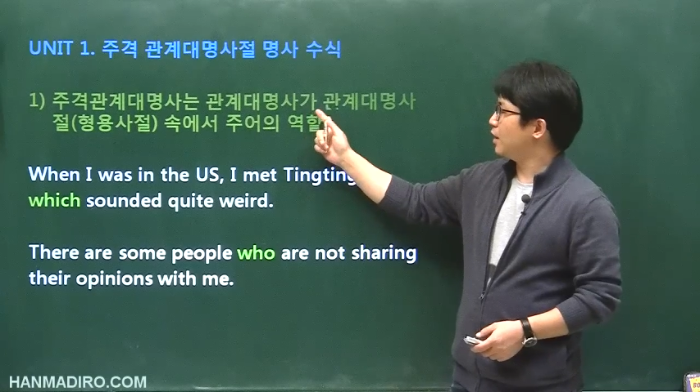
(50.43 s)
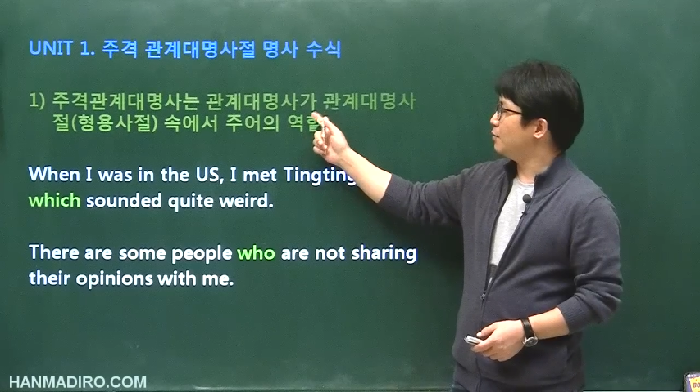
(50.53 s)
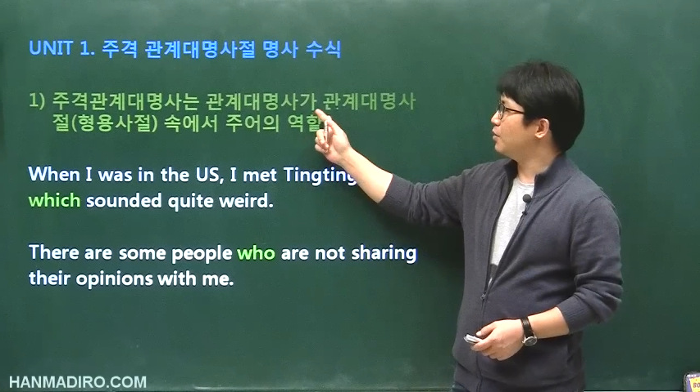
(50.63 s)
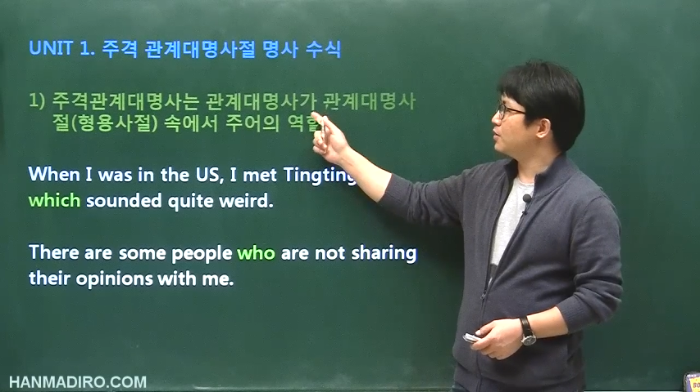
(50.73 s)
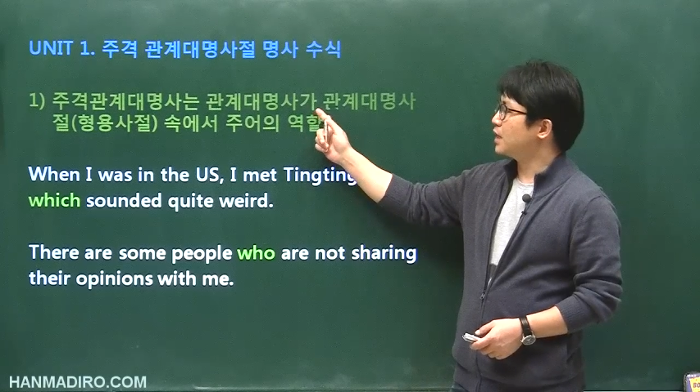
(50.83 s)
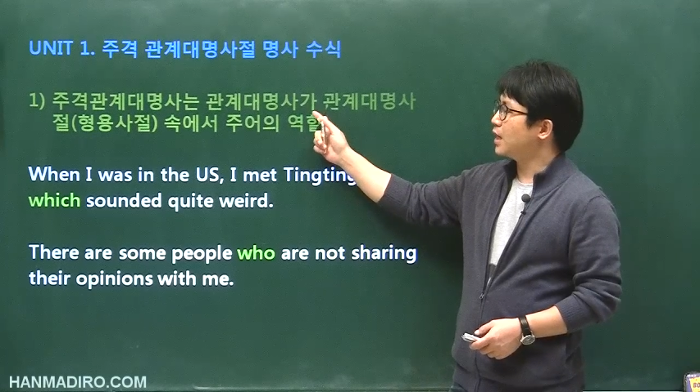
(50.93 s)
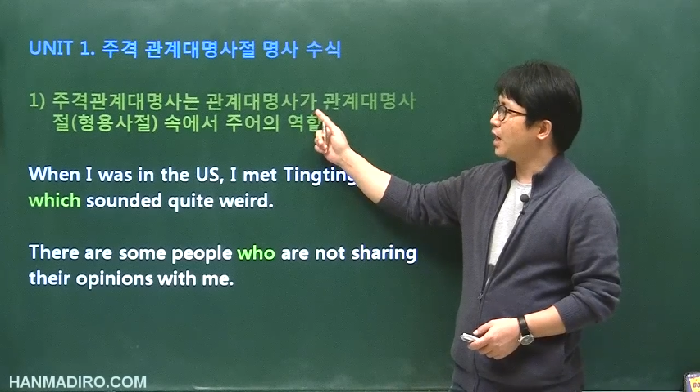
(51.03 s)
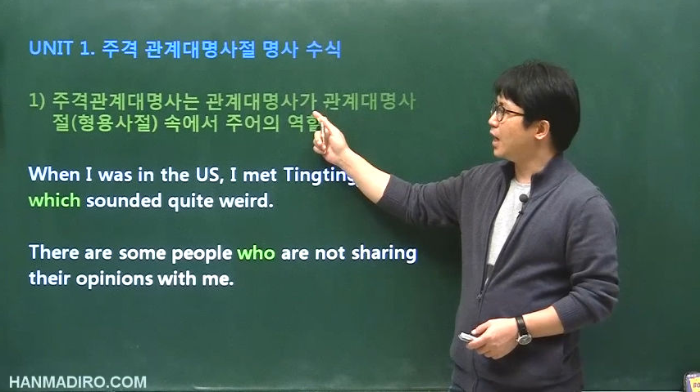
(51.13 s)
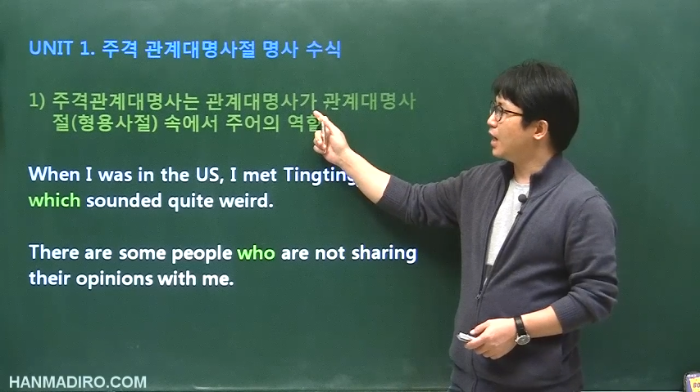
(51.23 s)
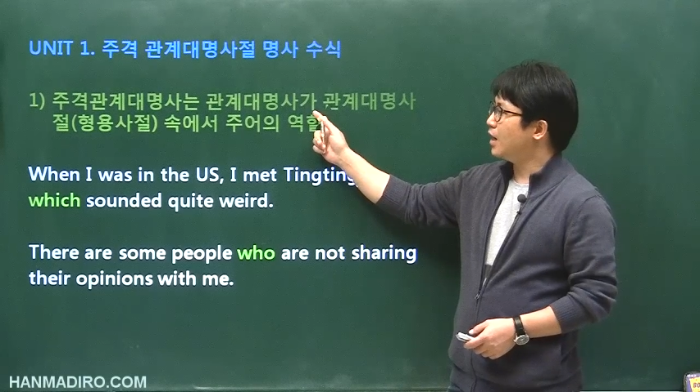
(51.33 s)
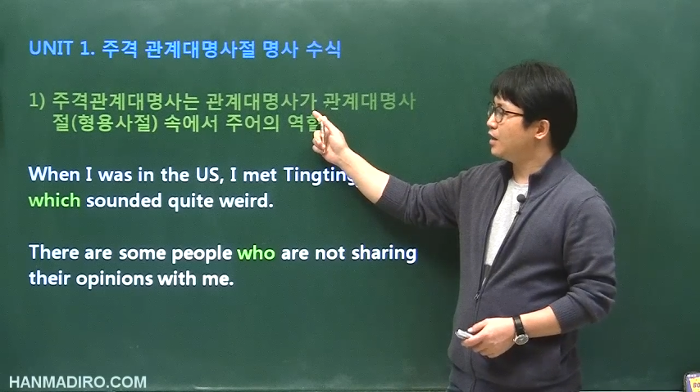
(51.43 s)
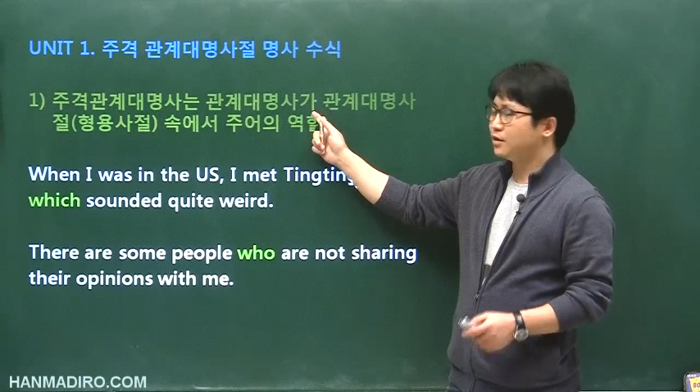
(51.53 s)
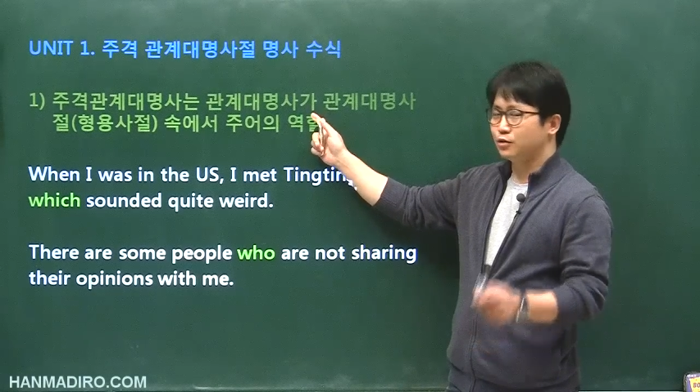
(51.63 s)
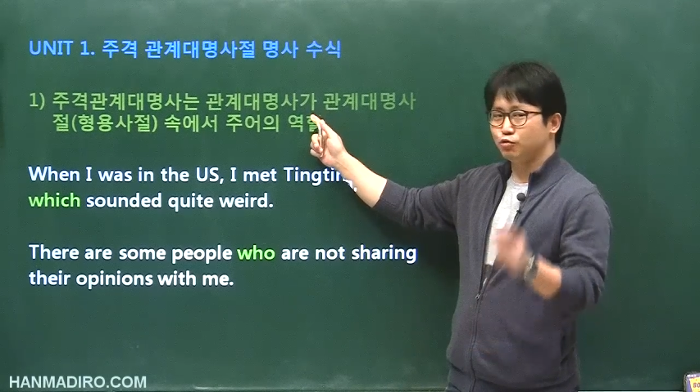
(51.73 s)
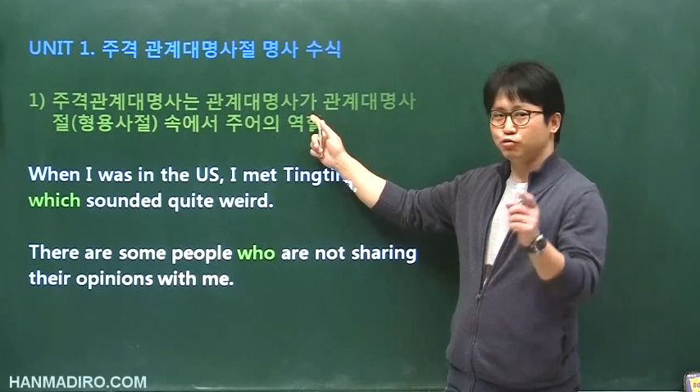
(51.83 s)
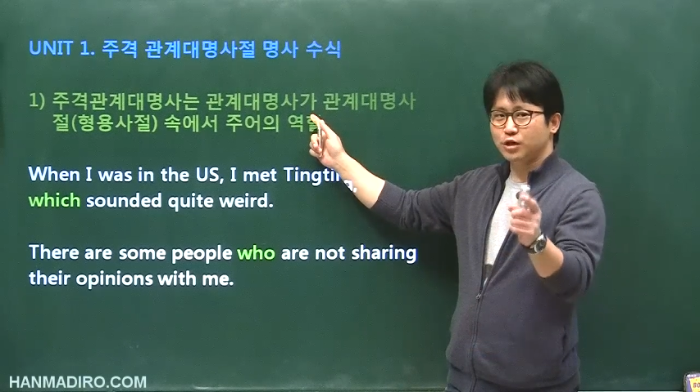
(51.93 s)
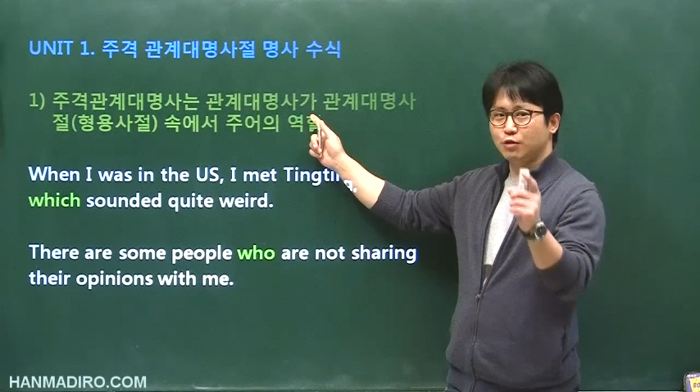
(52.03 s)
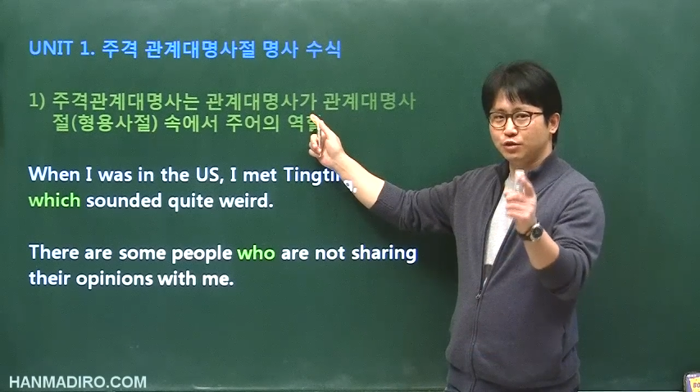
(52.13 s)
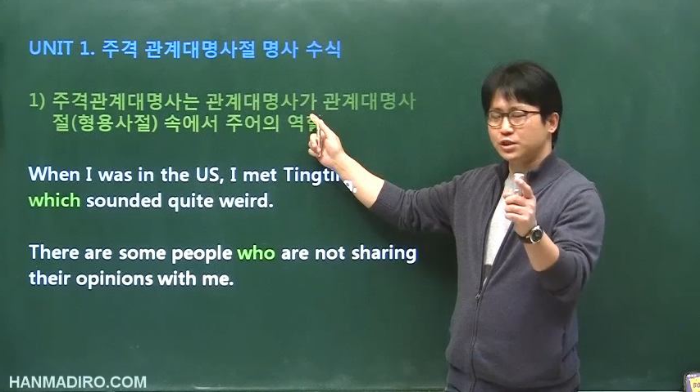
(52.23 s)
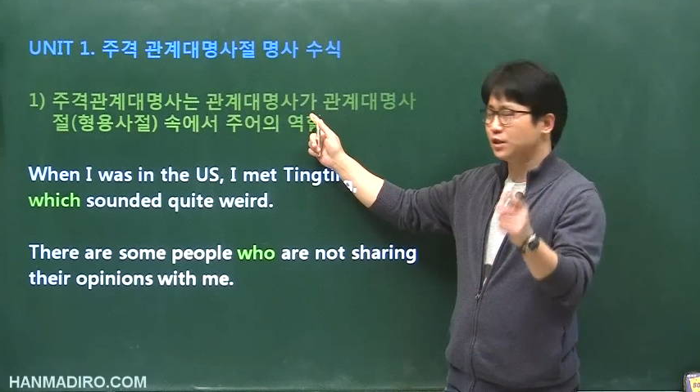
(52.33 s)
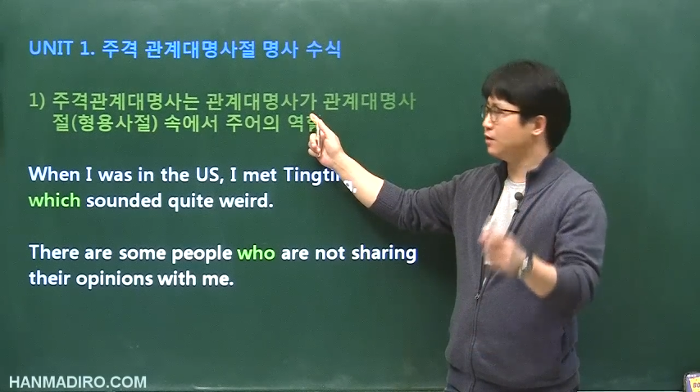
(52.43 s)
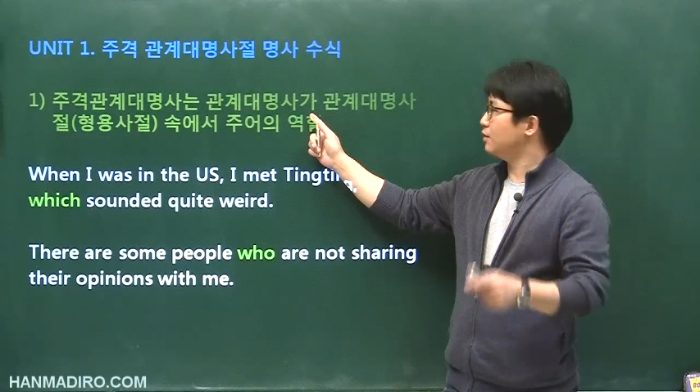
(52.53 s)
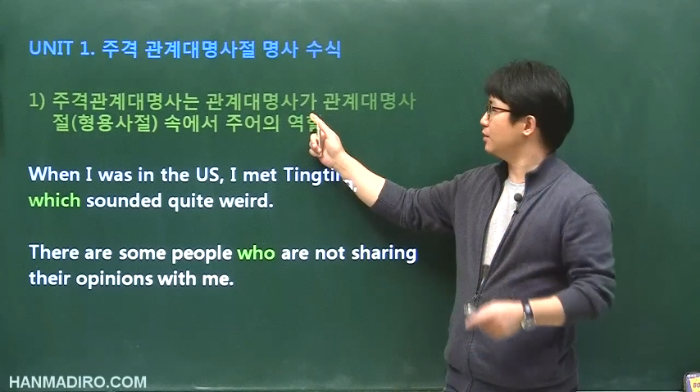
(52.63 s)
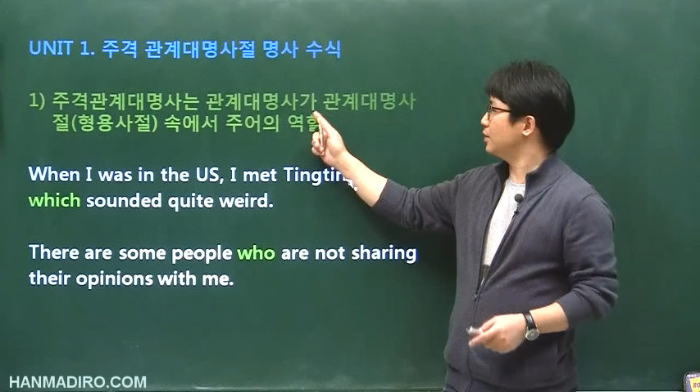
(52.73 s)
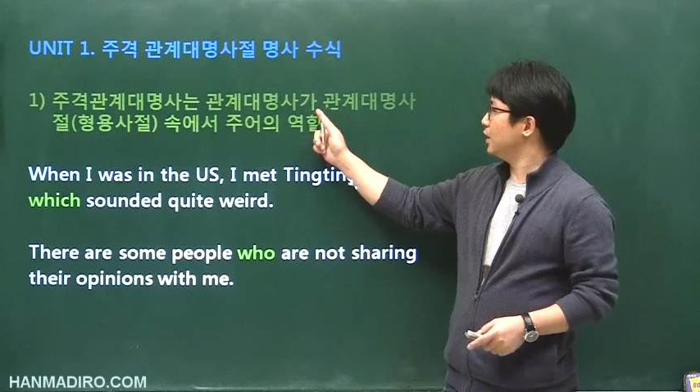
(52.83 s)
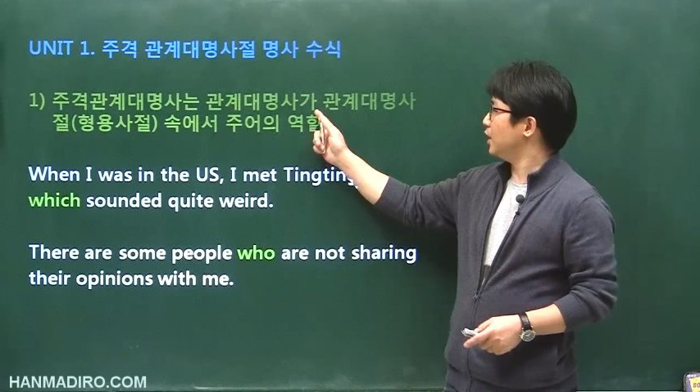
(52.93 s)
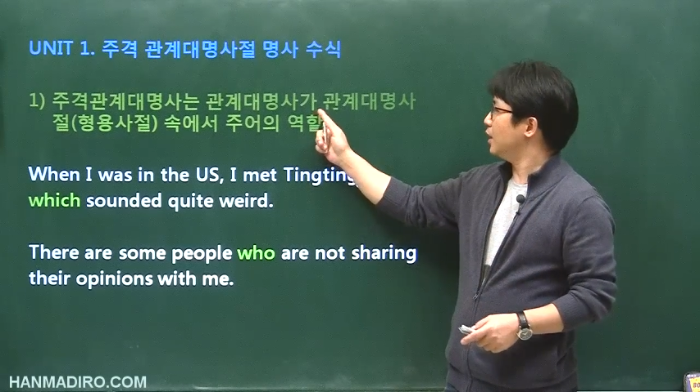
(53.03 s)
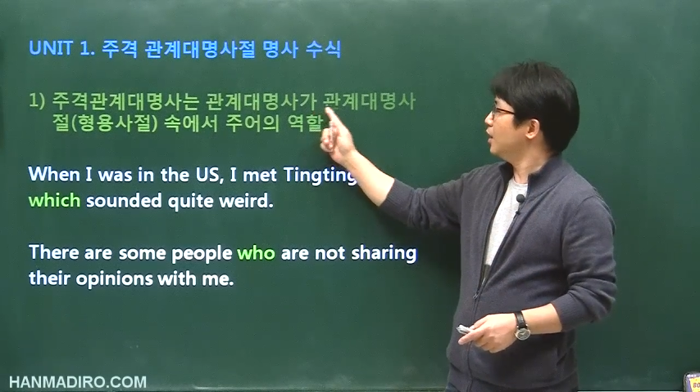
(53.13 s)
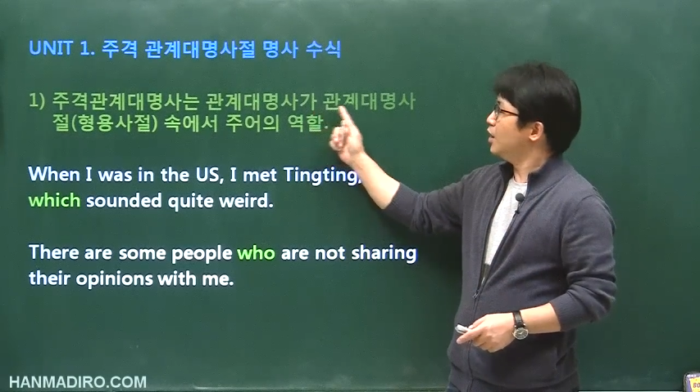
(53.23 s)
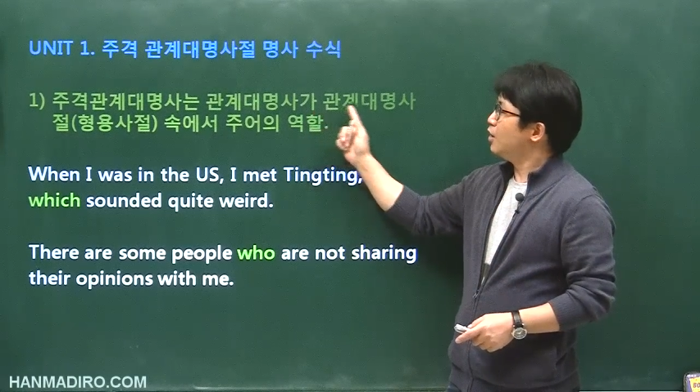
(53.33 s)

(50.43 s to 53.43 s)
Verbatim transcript: 대명사가 그 후나 휘치 이런 것들이